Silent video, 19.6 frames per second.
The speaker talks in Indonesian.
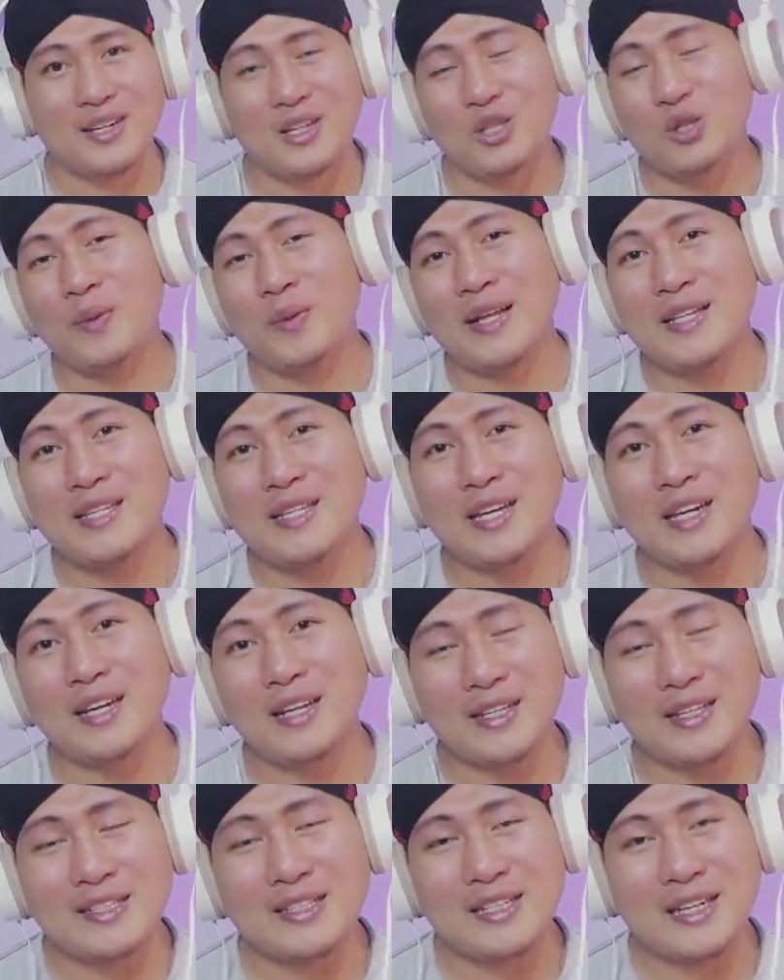Itu pelajaran
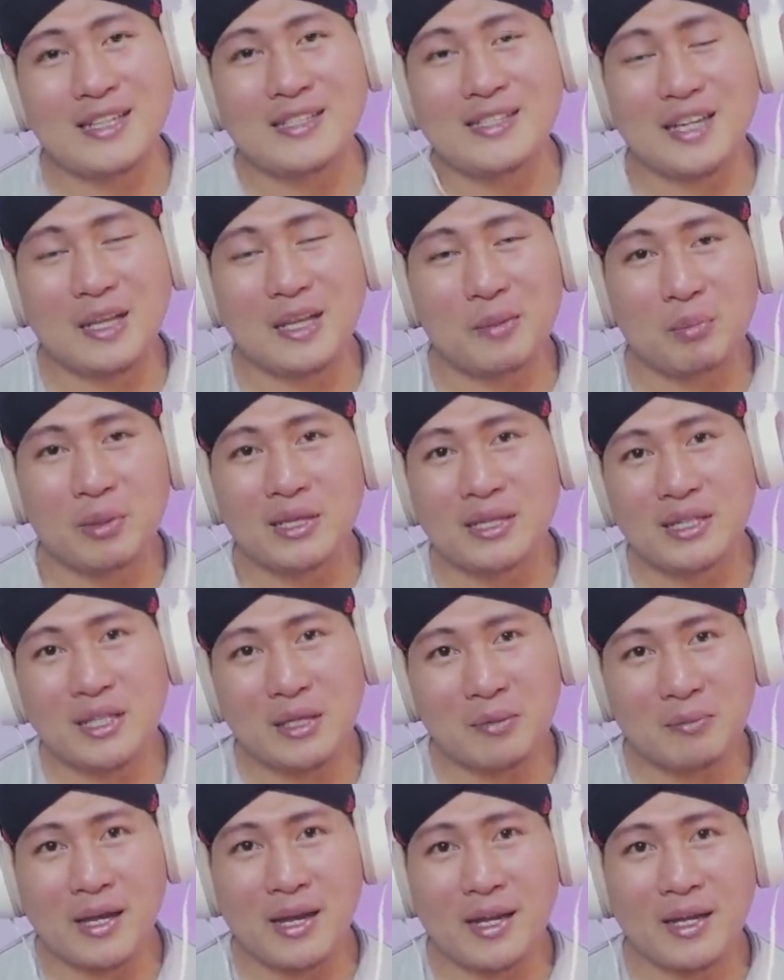yang sangat-sangat
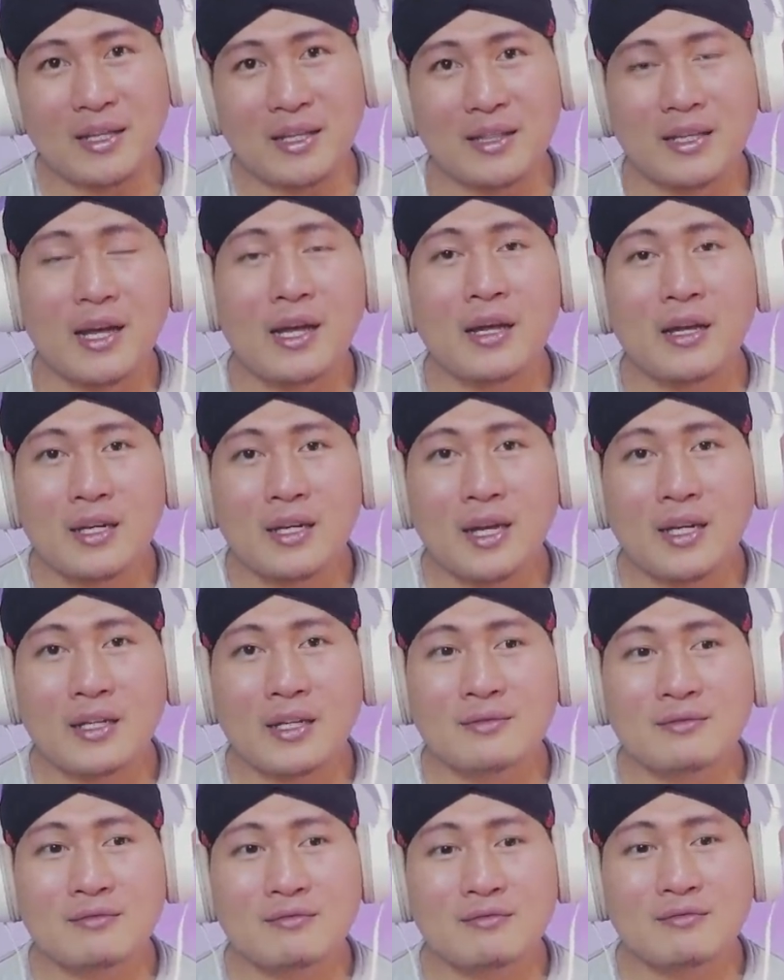penting bagi kita kita dan
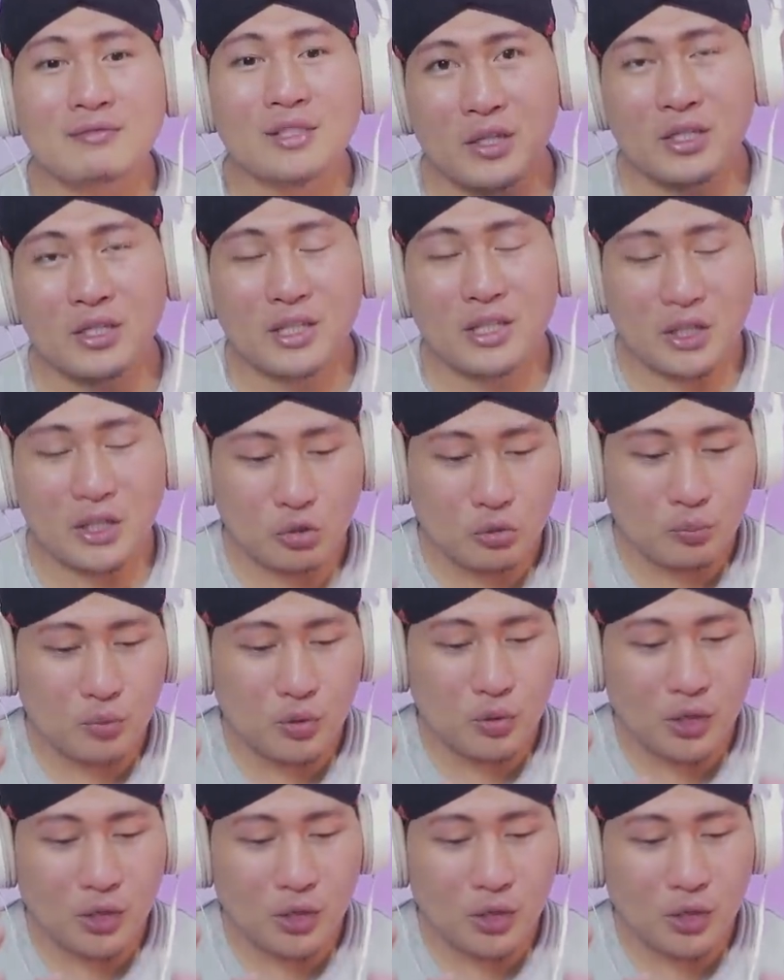kita hidup